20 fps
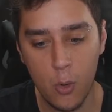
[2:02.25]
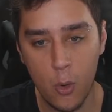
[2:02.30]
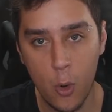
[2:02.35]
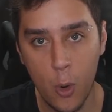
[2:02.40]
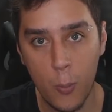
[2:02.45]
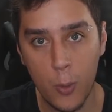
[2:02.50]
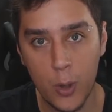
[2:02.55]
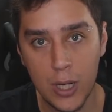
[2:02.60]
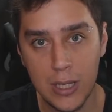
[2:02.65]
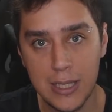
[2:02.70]

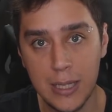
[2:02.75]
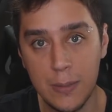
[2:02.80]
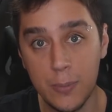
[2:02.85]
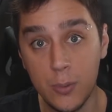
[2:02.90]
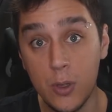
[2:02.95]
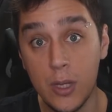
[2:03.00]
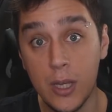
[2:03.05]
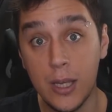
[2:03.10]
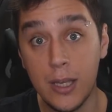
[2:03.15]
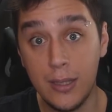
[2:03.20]
GO, por
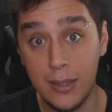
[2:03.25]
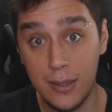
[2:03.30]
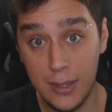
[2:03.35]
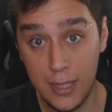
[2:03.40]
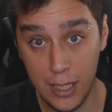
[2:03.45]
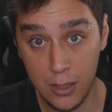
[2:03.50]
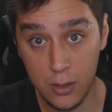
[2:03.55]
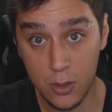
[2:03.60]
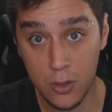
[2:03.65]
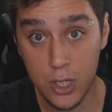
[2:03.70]
exemplo,
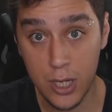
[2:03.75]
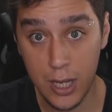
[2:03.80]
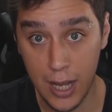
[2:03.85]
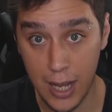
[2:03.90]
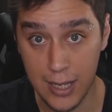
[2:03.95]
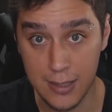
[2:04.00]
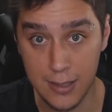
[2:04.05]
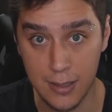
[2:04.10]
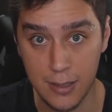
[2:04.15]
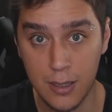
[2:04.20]
dentro de
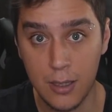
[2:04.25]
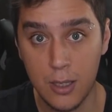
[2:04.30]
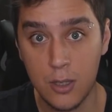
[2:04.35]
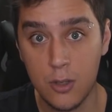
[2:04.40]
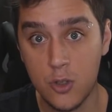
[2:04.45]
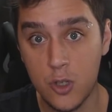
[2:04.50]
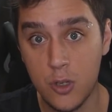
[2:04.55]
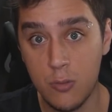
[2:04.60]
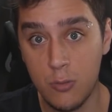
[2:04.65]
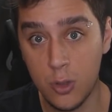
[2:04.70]
casa.
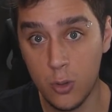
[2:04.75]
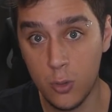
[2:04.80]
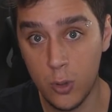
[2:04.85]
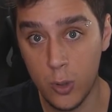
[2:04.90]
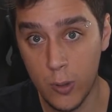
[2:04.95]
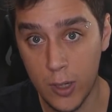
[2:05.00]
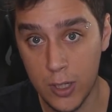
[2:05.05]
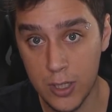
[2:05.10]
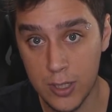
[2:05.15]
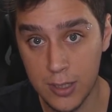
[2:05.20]

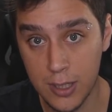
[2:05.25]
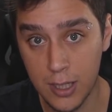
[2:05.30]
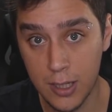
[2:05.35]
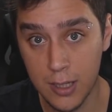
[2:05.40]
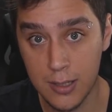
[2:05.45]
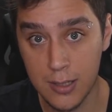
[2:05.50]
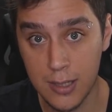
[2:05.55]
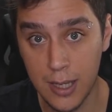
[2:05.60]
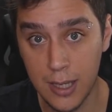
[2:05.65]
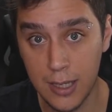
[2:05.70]
Diminuiu a
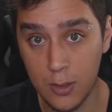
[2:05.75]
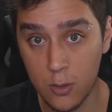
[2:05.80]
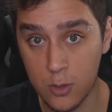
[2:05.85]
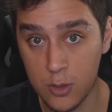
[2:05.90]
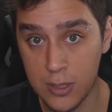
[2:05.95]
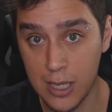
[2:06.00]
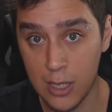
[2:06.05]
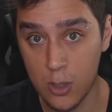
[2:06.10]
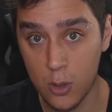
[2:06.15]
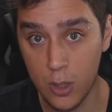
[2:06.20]
distância aí, não
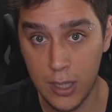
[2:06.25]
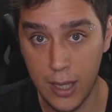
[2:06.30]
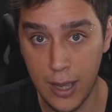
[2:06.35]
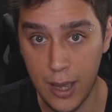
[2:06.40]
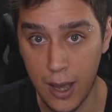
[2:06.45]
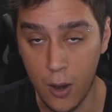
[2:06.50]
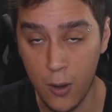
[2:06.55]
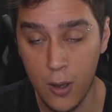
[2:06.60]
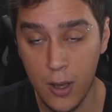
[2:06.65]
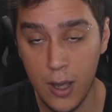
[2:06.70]
zerou na
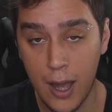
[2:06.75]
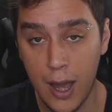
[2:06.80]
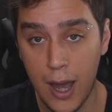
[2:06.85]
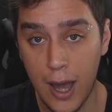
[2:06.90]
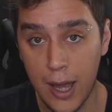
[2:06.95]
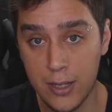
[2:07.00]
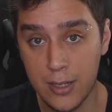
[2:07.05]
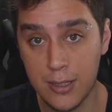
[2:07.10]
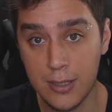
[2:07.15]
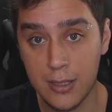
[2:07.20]
real,
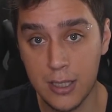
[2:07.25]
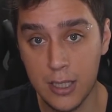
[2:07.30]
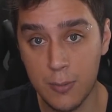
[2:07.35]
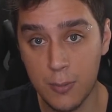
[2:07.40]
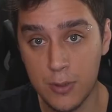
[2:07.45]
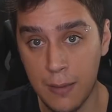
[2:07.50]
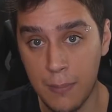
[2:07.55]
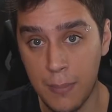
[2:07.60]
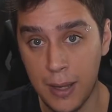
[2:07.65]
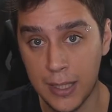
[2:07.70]
a distância
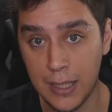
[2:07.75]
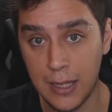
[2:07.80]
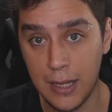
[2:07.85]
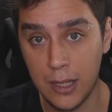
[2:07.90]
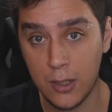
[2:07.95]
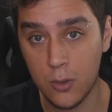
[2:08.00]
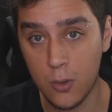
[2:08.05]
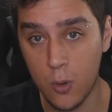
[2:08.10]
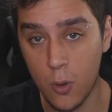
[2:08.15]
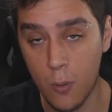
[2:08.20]
para você
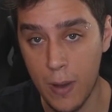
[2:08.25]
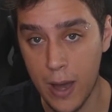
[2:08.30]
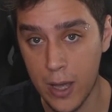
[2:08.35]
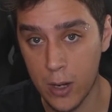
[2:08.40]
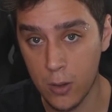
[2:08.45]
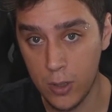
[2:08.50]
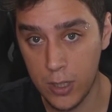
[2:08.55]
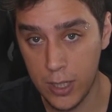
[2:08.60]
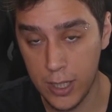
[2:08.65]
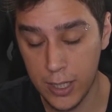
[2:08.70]
batalhar no Go
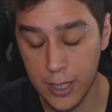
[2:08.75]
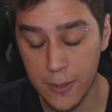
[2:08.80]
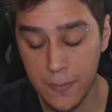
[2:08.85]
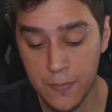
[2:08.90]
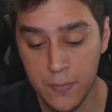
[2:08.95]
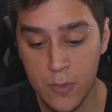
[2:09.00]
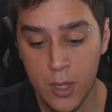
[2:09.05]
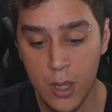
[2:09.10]
Battle League.